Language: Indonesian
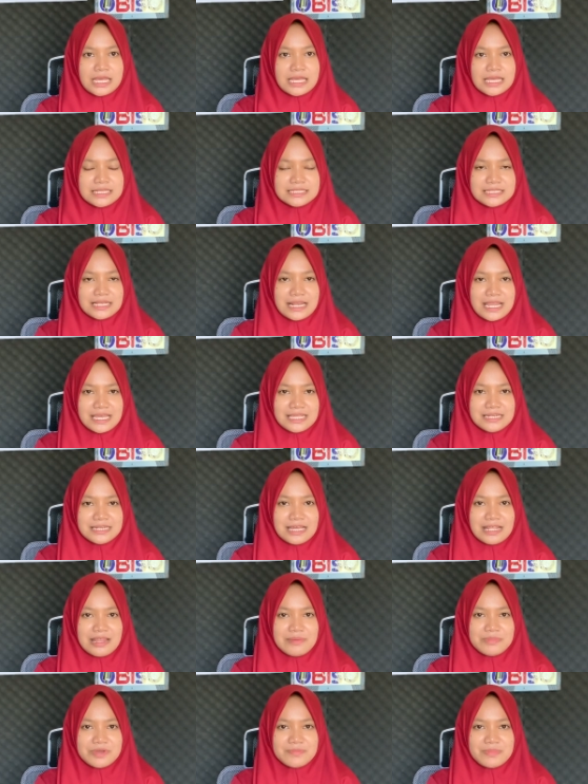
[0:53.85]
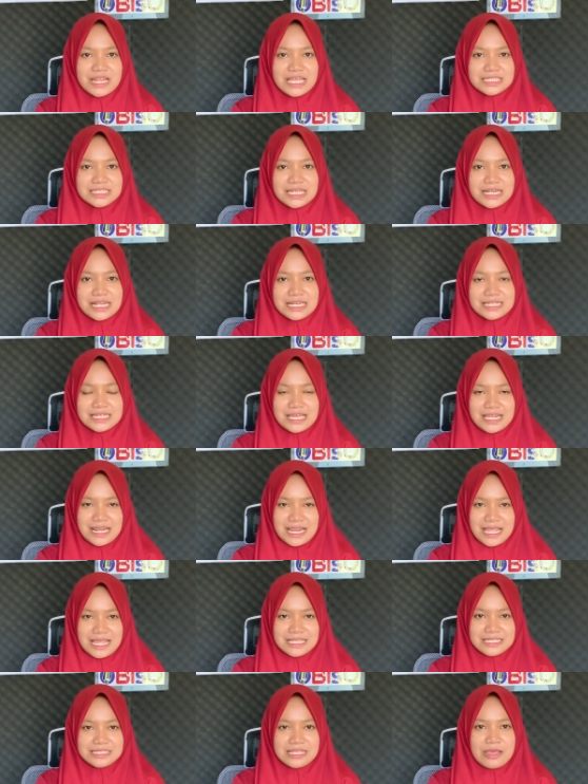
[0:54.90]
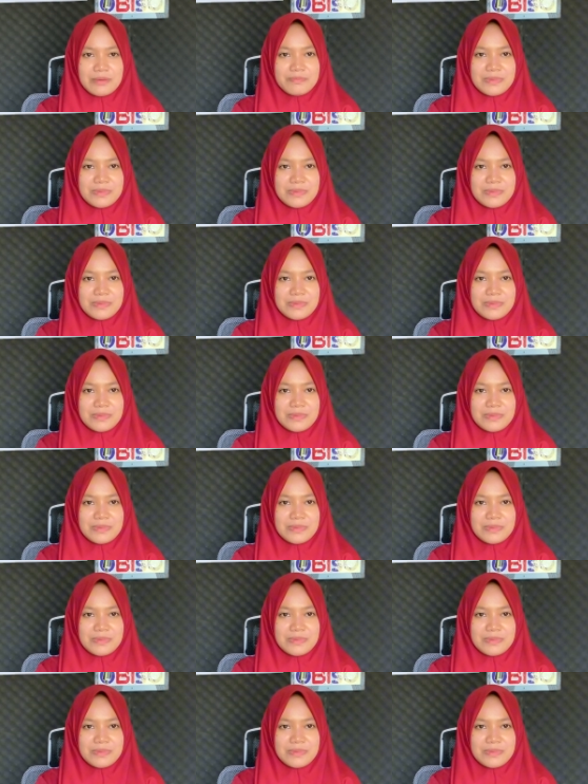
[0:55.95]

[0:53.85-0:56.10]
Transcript: Selain dalam pembelajaran di kelas,